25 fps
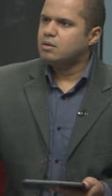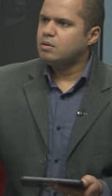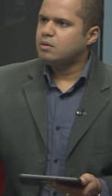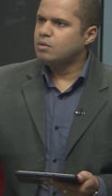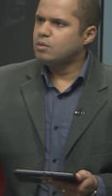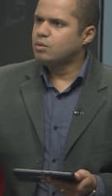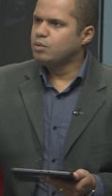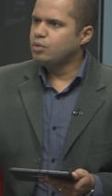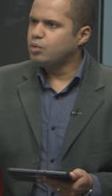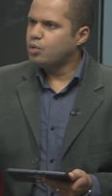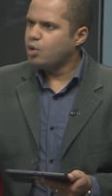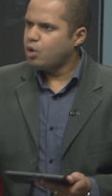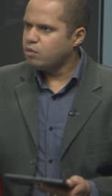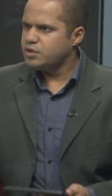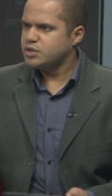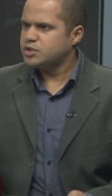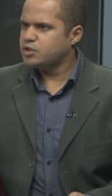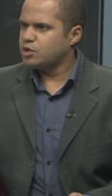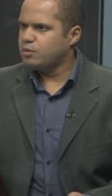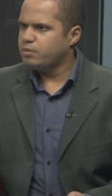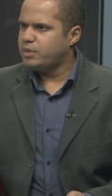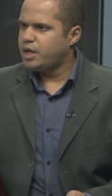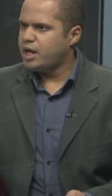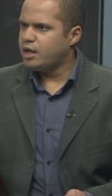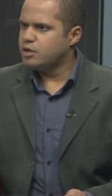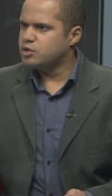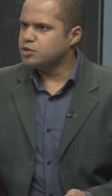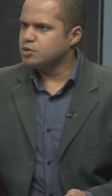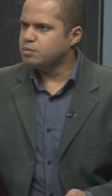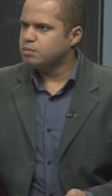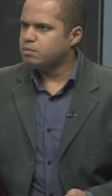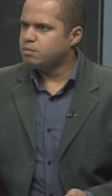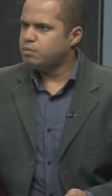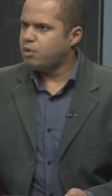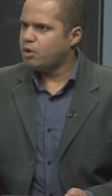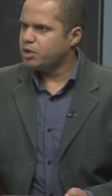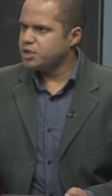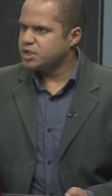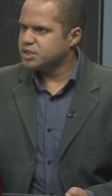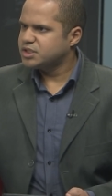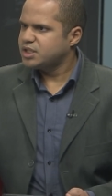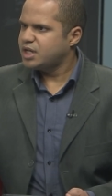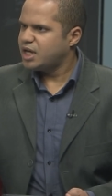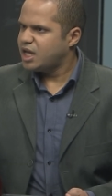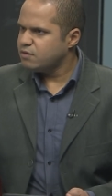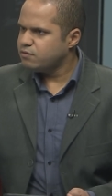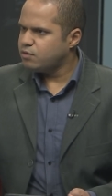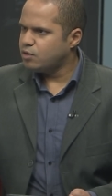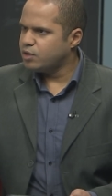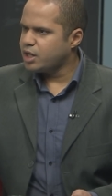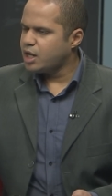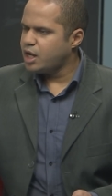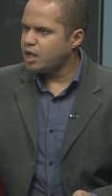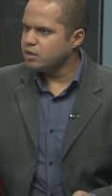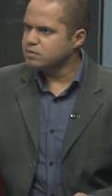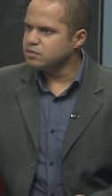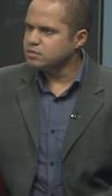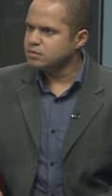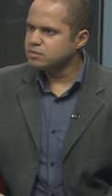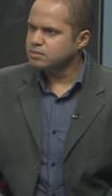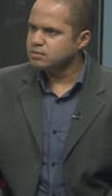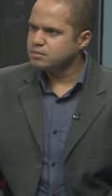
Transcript: o novo ensino médio pode ser revogado?